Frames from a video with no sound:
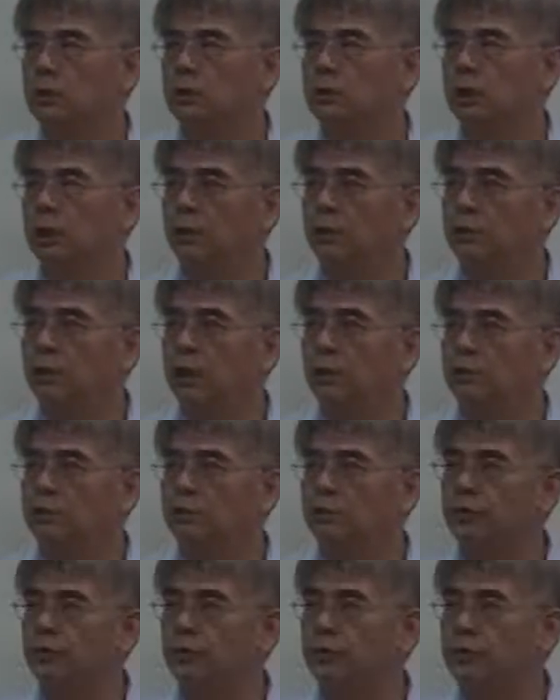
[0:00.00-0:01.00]
很像我们考
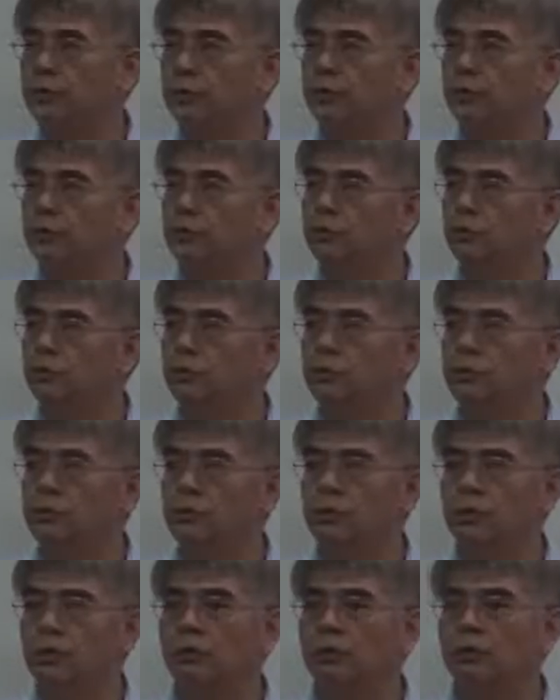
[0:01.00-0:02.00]
试有道题目说，
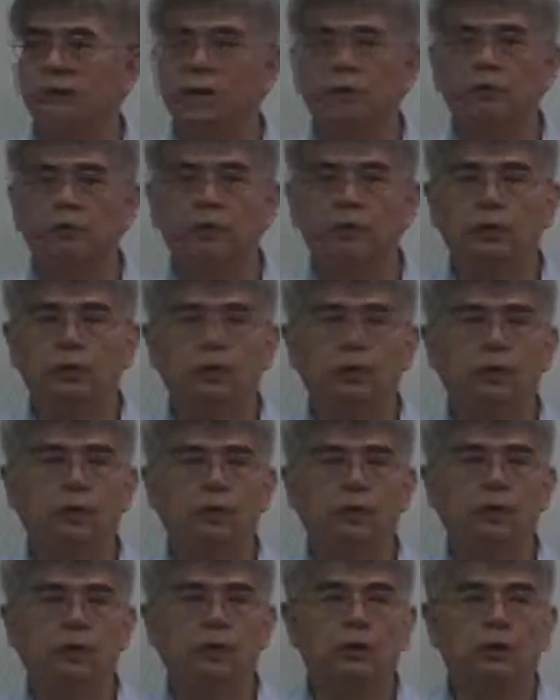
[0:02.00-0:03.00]
如果你发觉你
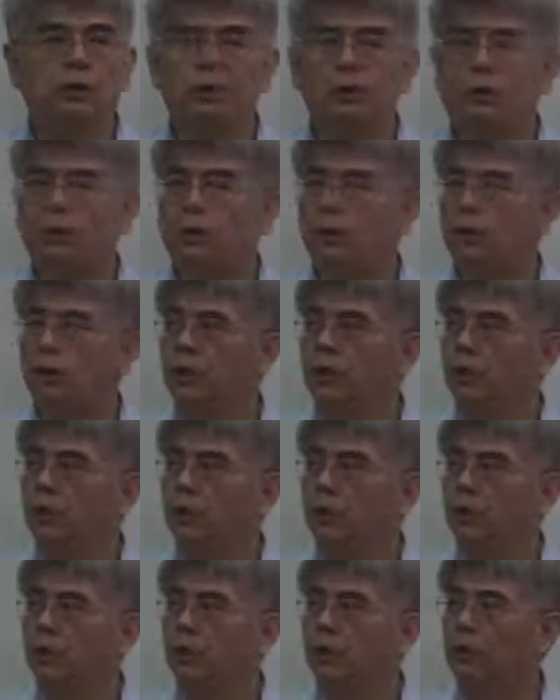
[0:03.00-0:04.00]
的
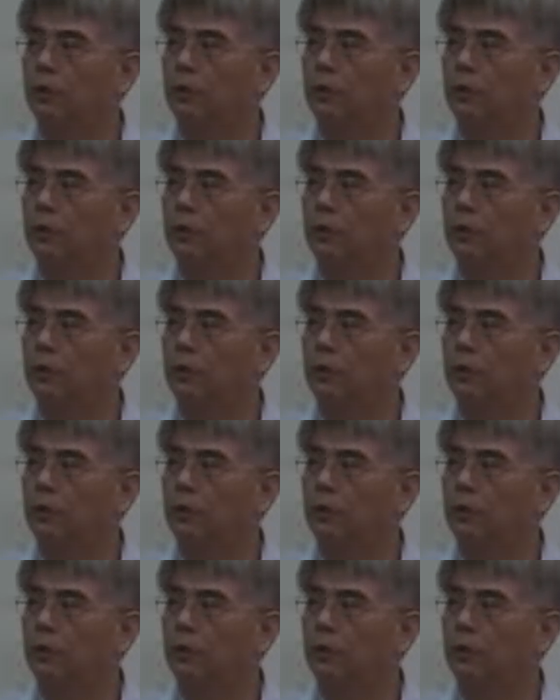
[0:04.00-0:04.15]
呃。